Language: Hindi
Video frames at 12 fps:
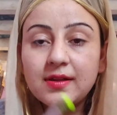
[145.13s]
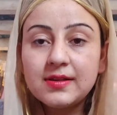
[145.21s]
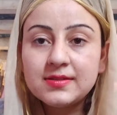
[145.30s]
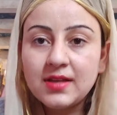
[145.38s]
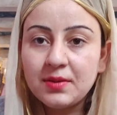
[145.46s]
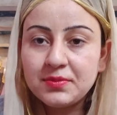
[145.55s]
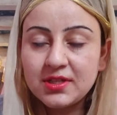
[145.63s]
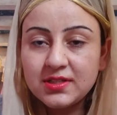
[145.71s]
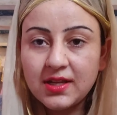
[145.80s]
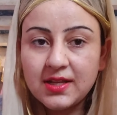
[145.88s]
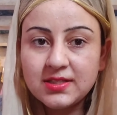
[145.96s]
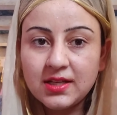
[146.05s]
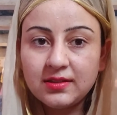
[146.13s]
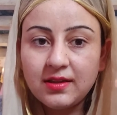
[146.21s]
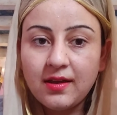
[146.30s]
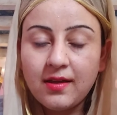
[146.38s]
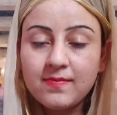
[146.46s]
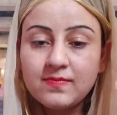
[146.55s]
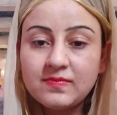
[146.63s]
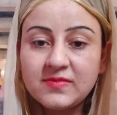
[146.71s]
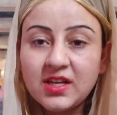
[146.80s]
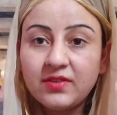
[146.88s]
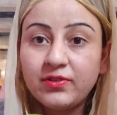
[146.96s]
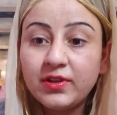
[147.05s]
किस नाम से जाना जाता है
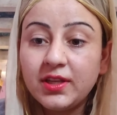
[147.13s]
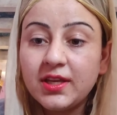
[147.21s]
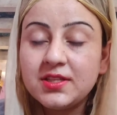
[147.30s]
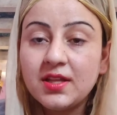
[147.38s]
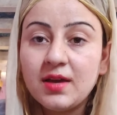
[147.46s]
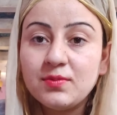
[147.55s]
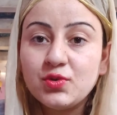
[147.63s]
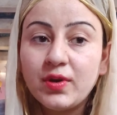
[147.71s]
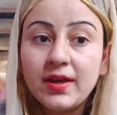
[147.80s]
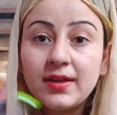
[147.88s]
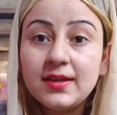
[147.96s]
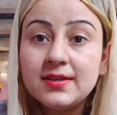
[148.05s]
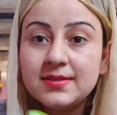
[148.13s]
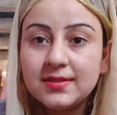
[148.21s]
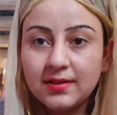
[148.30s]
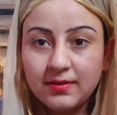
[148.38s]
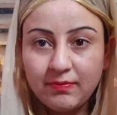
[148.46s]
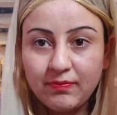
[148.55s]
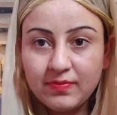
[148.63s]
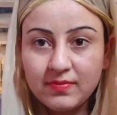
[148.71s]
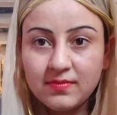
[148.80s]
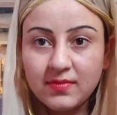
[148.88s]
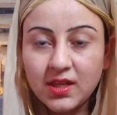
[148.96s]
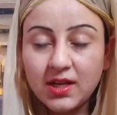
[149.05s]
या फिर ये नाम जो है किस
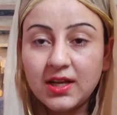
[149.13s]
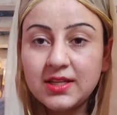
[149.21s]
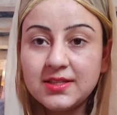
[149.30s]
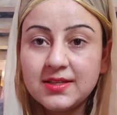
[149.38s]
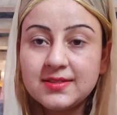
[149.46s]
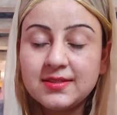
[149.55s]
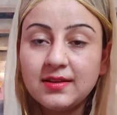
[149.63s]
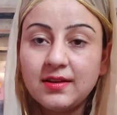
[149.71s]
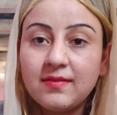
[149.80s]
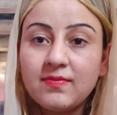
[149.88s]
रिलीजियस